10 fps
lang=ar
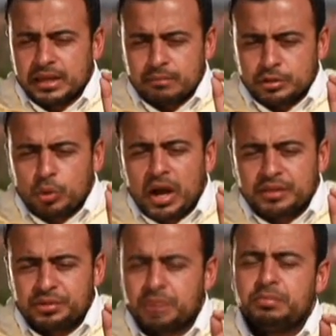لما نروح
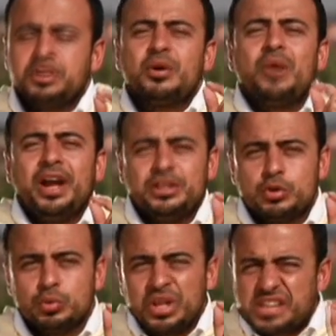عند ربنا واحد
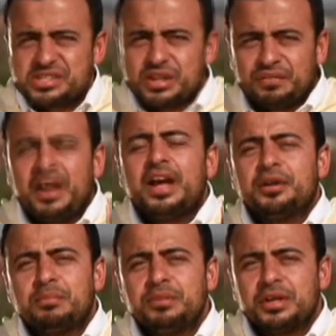يكون اثر في
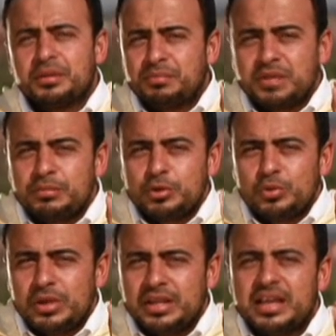حق ربنا ربنا
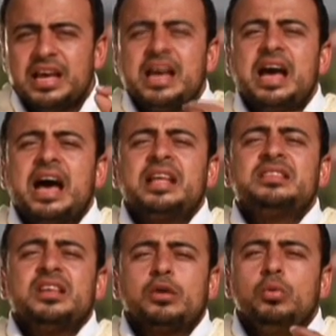بيقول
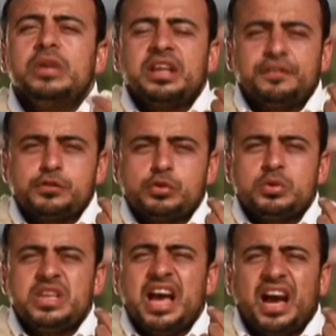ان تقول نفس
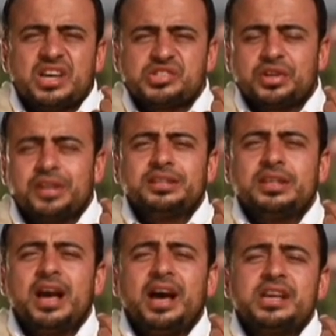يا
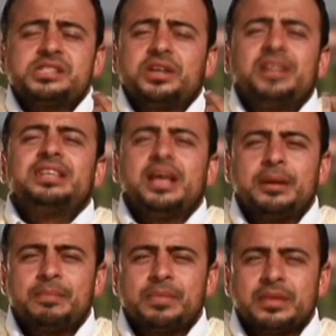حسرت يا حسرتا